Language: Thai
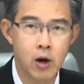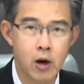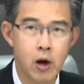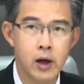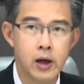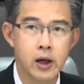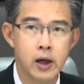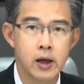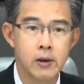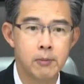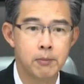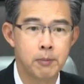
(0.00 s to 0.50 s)
แล้ว
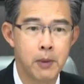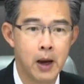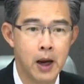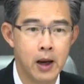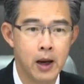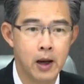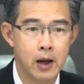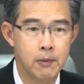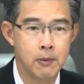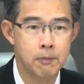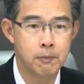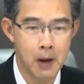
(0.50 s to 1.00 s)
เนี่ยทั้งหมดตอ
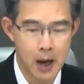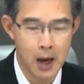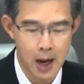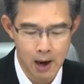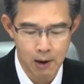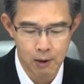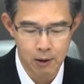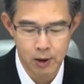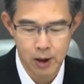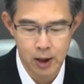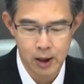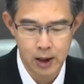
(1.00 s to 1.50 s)
นนี้ย
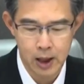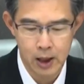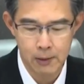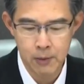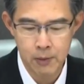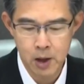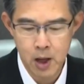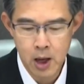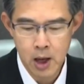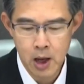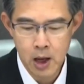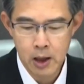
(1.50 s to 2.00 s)
อดเมื่อ
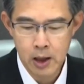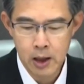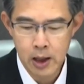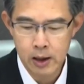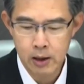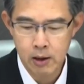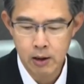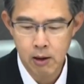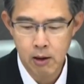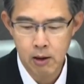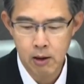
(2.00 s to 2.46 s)
วานเจ็ดสิบ